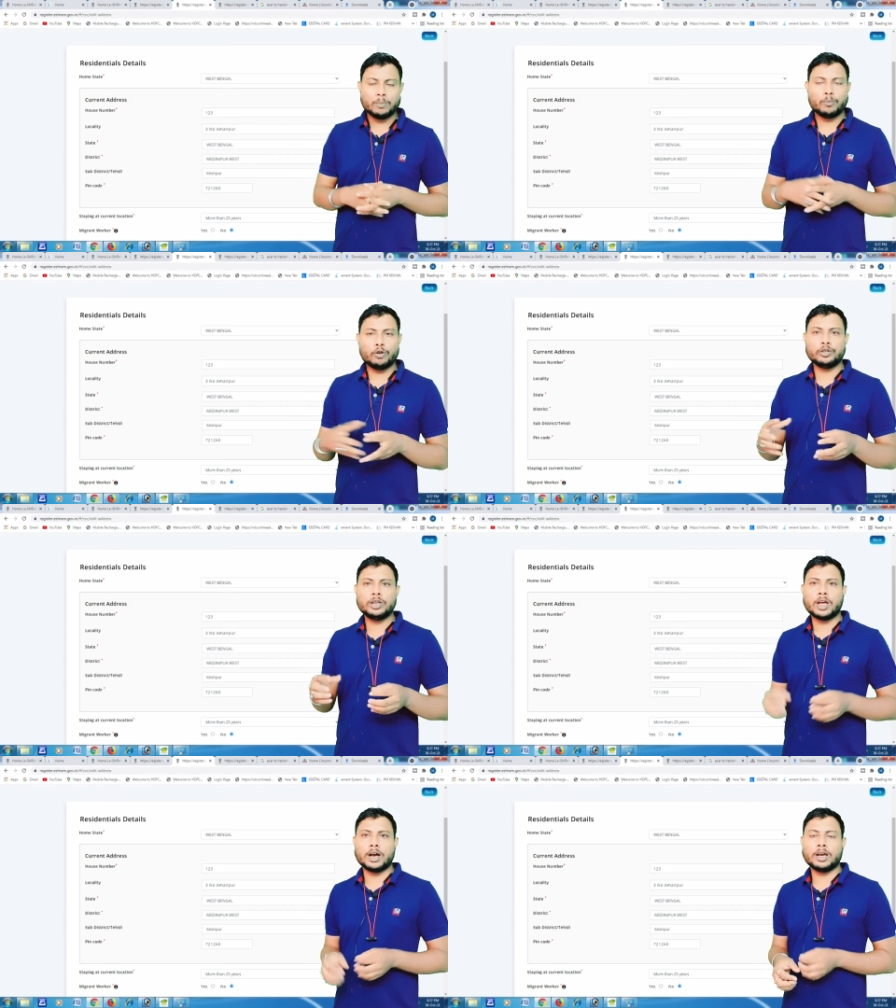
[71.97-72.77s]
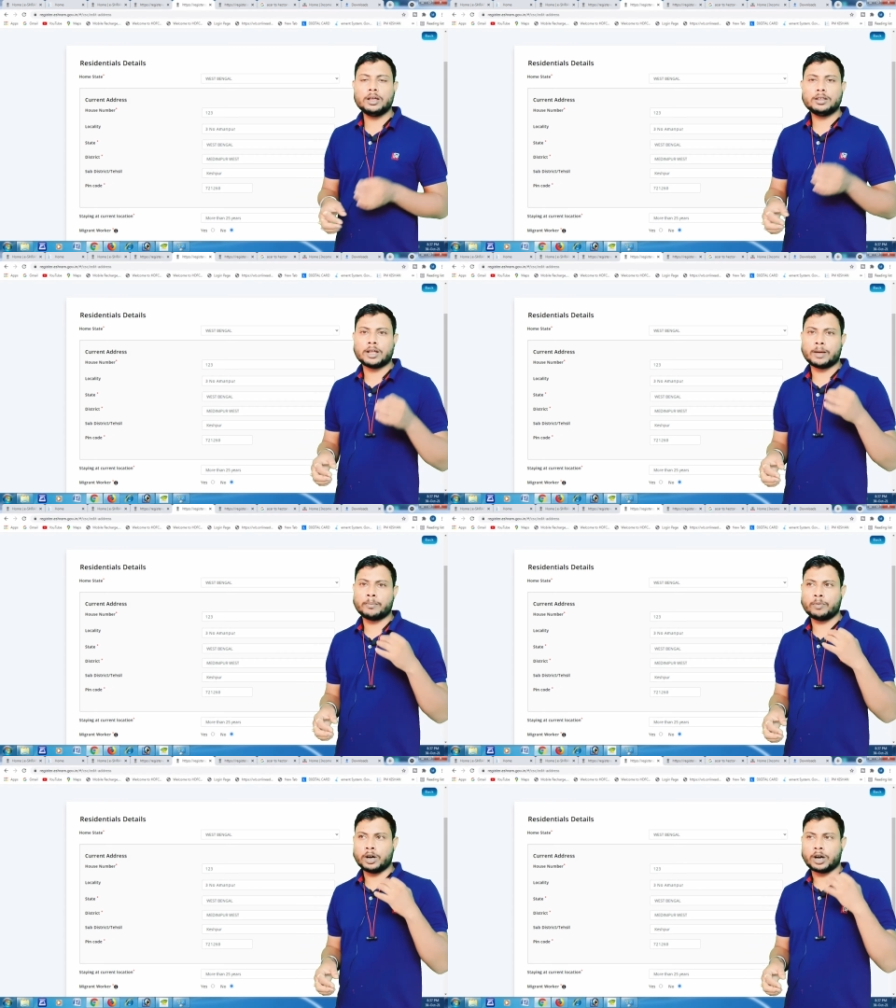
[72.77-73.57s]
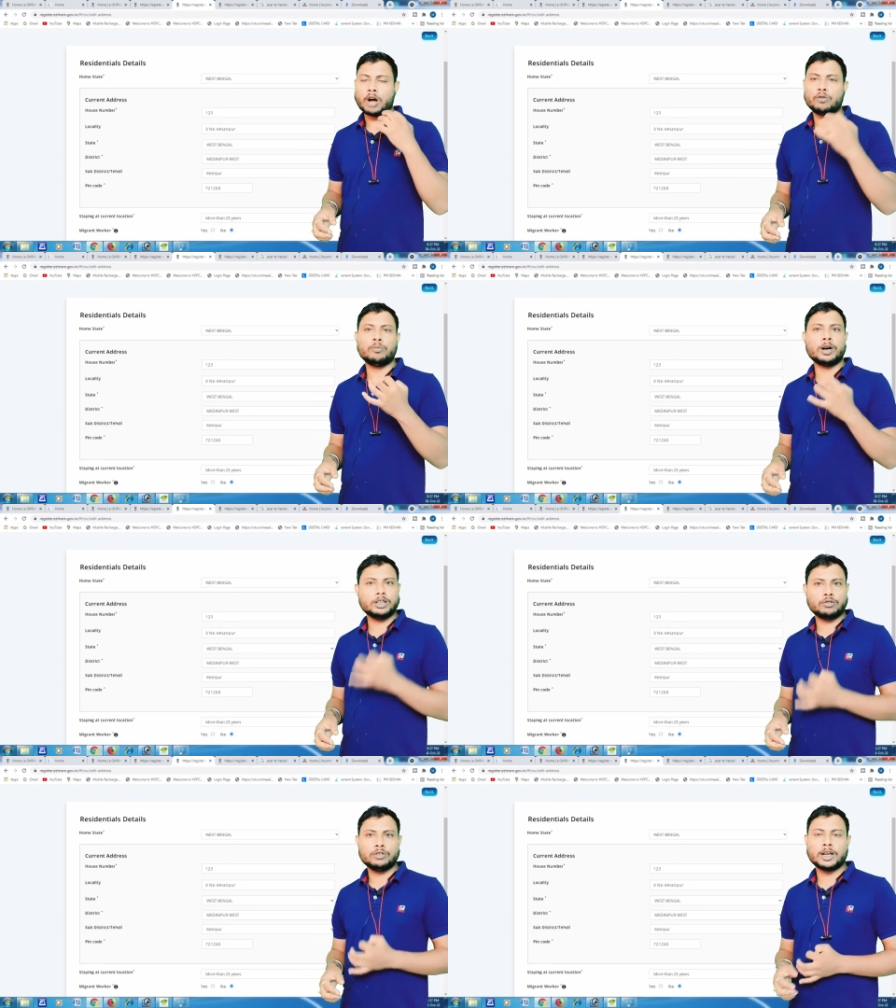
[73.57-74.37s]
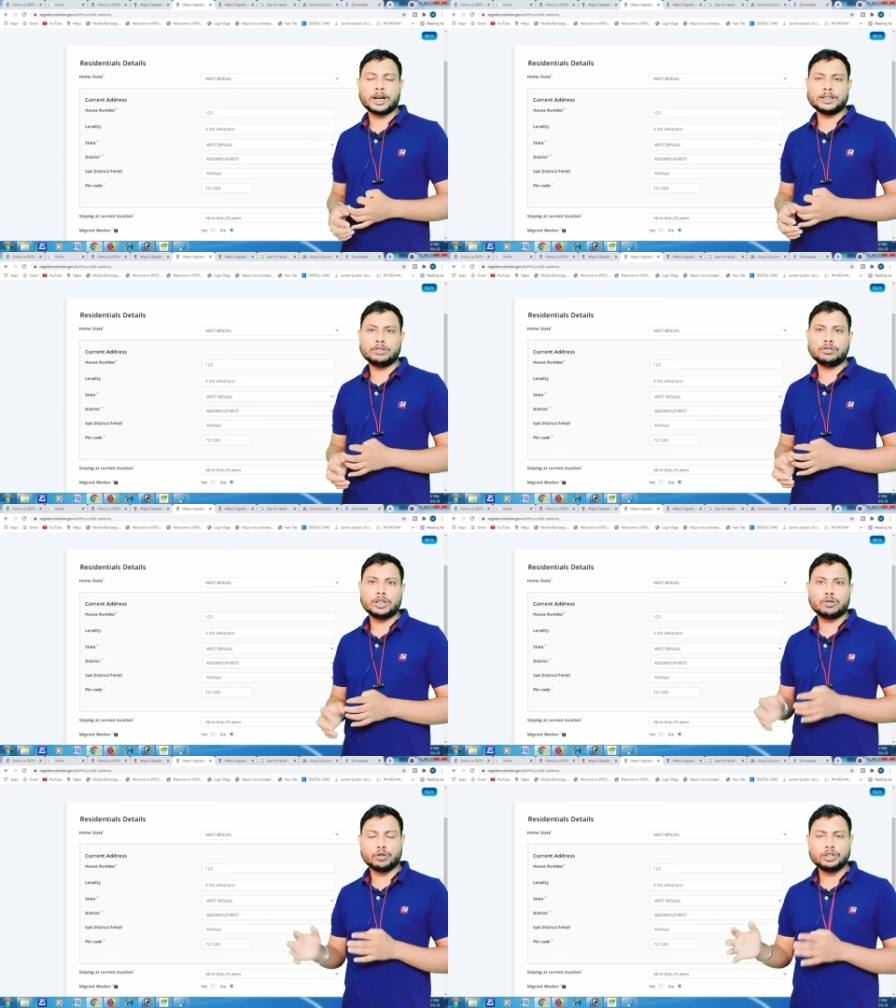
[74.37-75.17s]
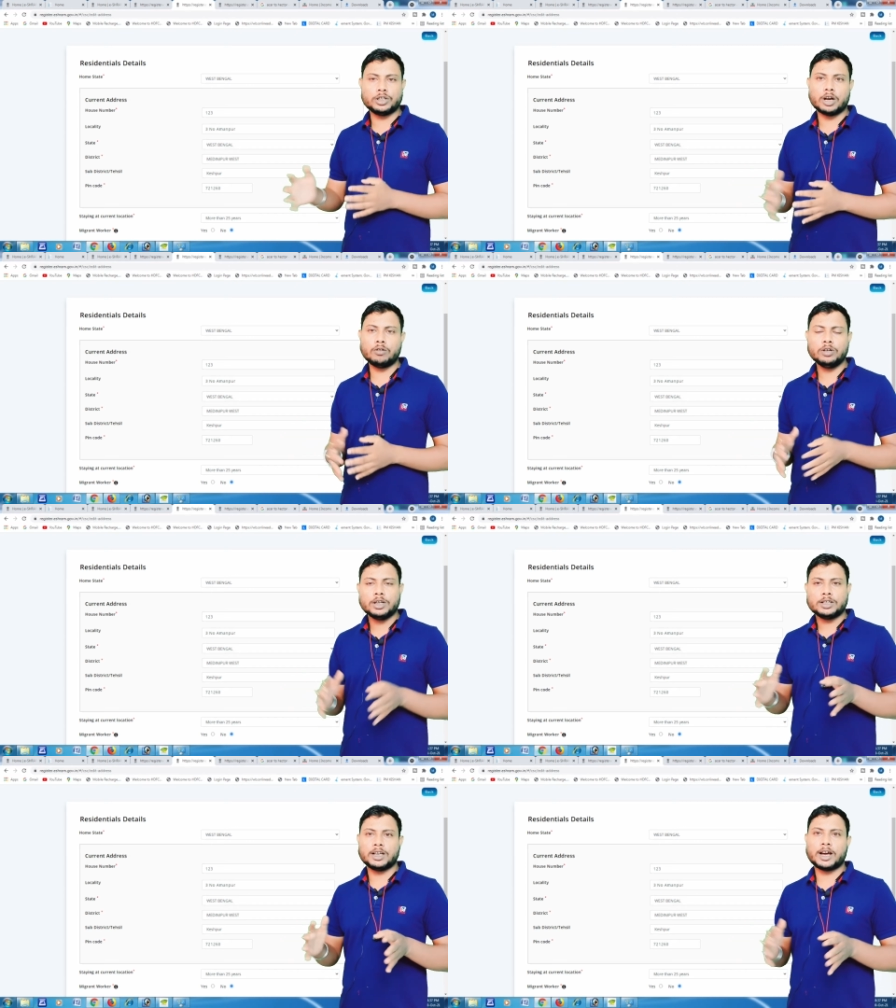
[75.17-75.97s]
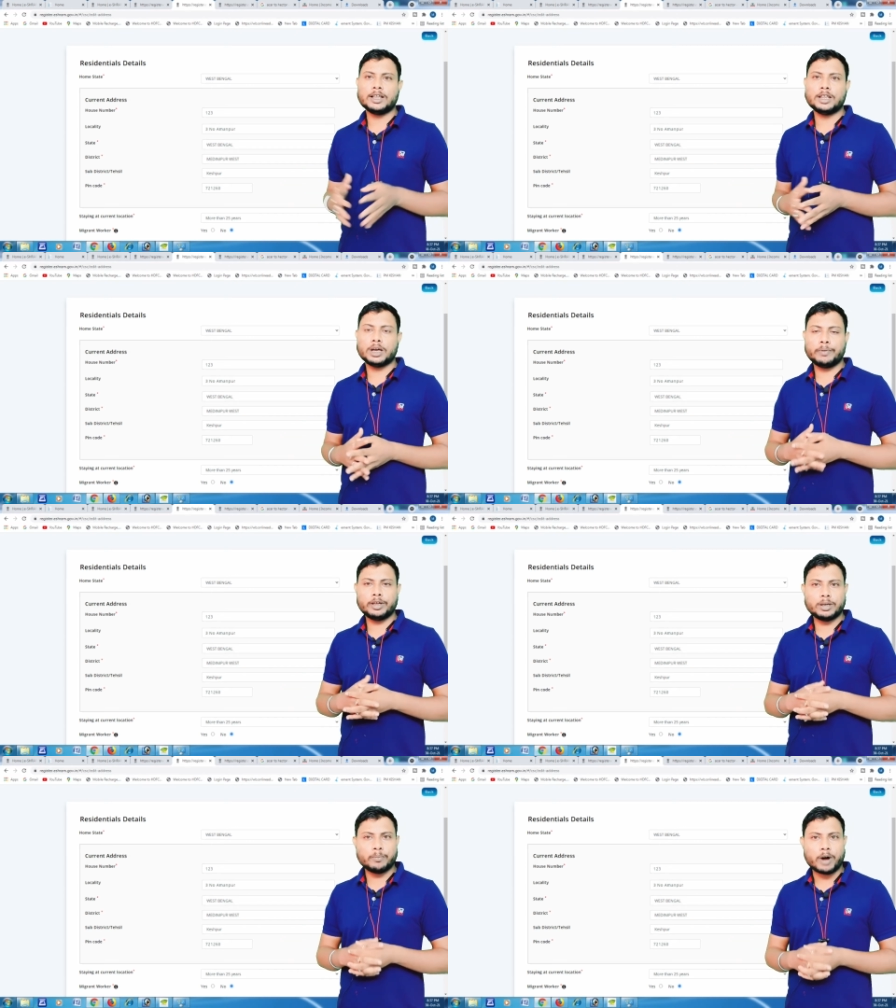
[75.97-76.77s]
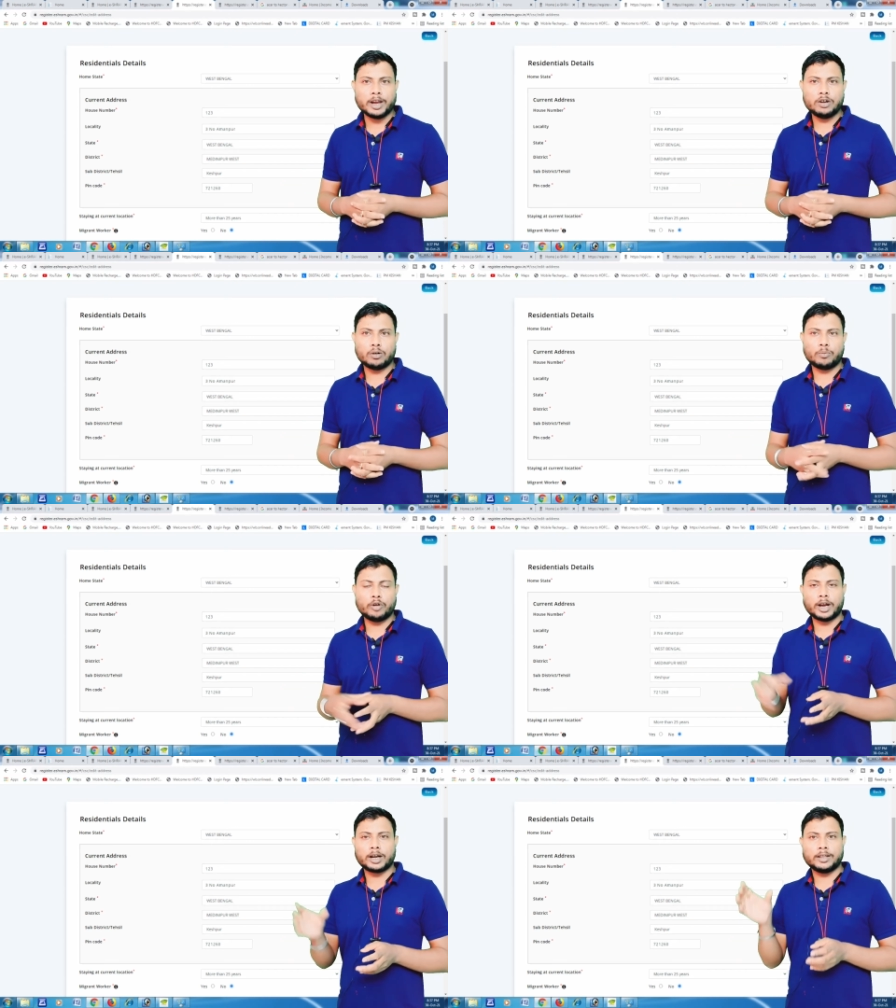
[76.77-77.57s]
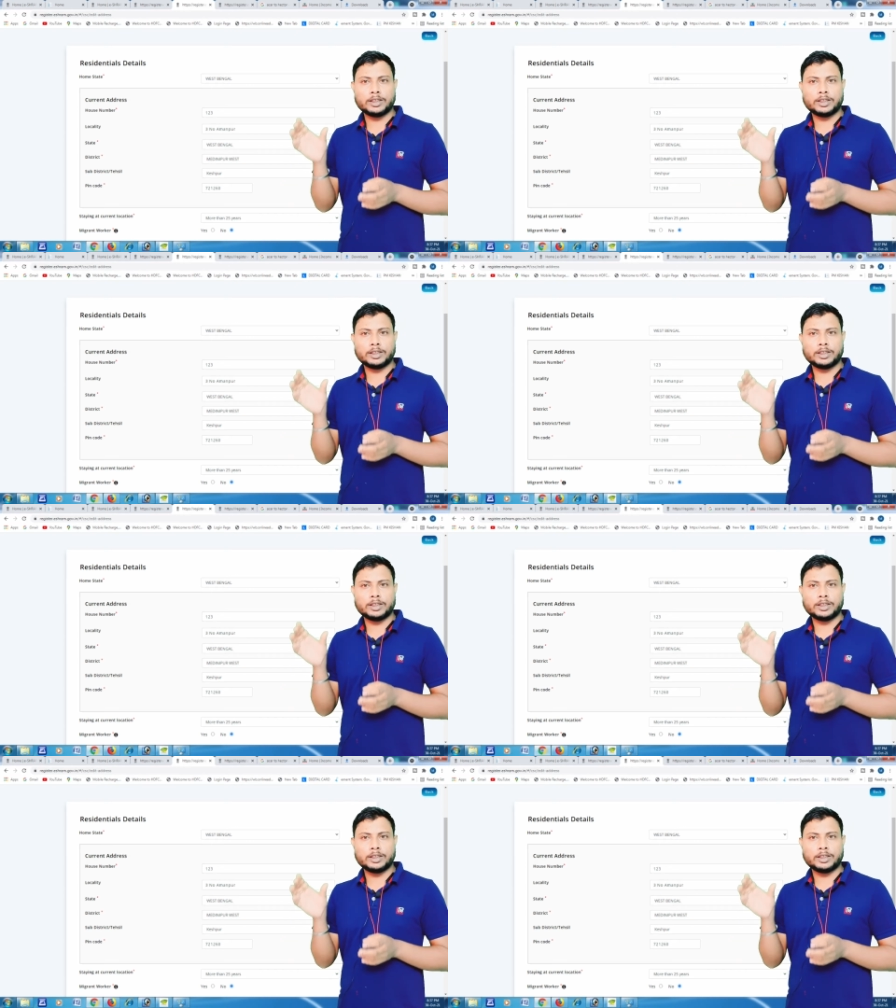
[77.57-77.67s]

বহুদিন আগে দাম বা কাকু বা জেঠুদের কাছে যদি খোঁজ নাও সেখানে দেখবে যে বাড়ির নম্বর একটা